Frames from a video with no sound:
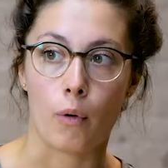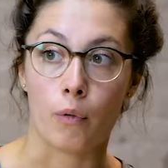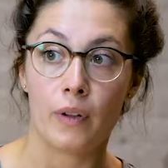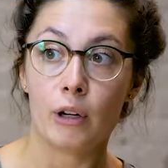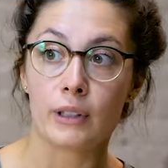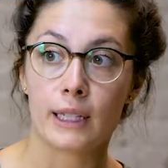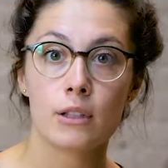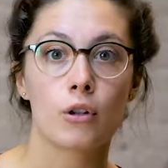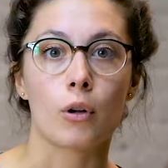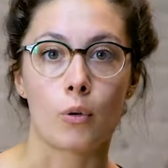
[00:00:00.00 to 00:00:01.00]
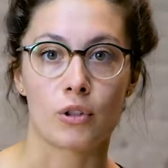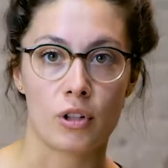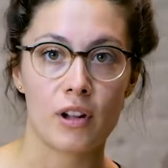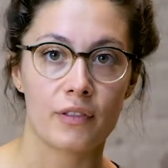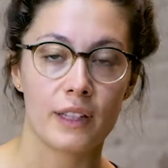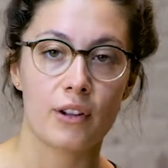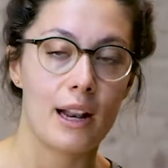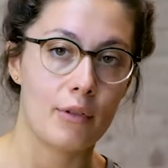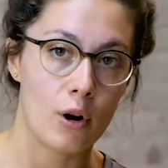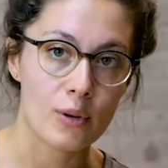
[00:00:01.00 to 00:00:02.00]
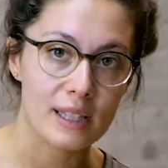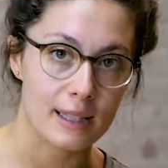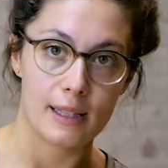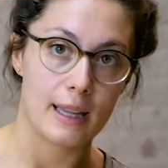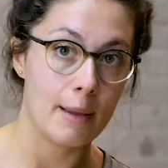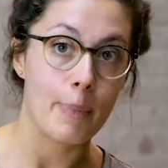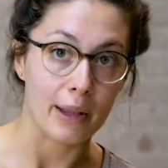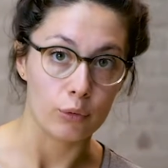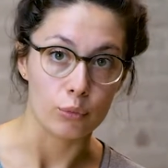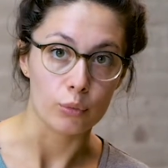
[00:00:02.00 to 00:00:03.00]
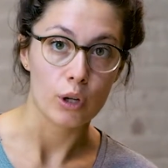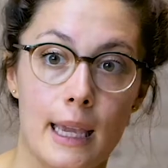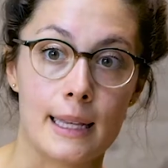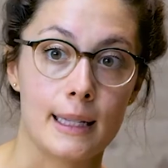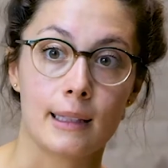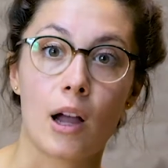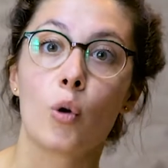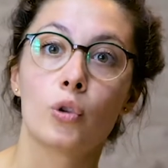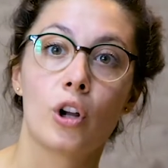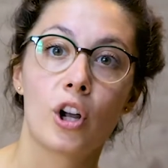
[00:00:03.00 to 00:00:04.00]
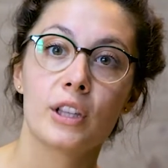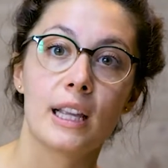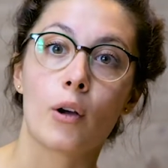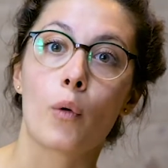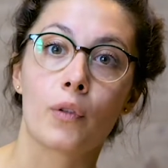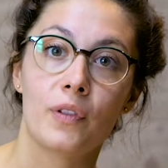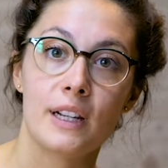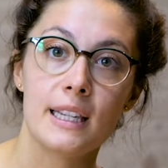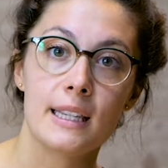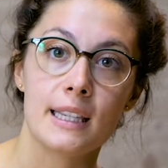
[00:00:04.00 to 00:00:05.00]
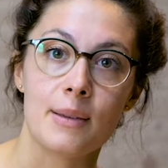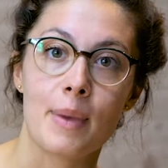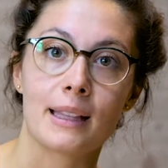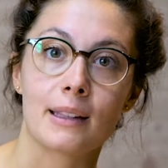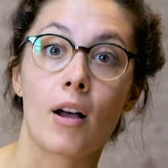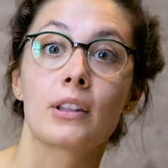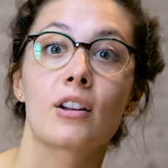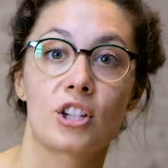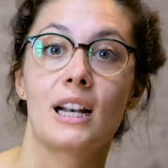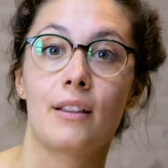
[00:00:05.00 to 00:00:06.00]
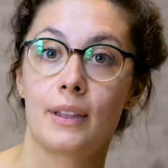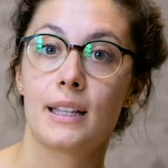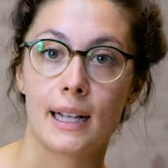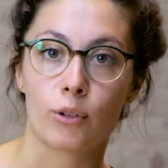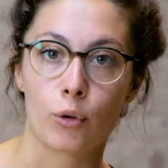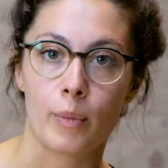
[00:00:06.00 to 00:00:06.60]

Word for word: On fait le triste constat, en fait, que la violence est partout. Et elle s'étend au-delà des conflits qui mettent en danger la vie des êtres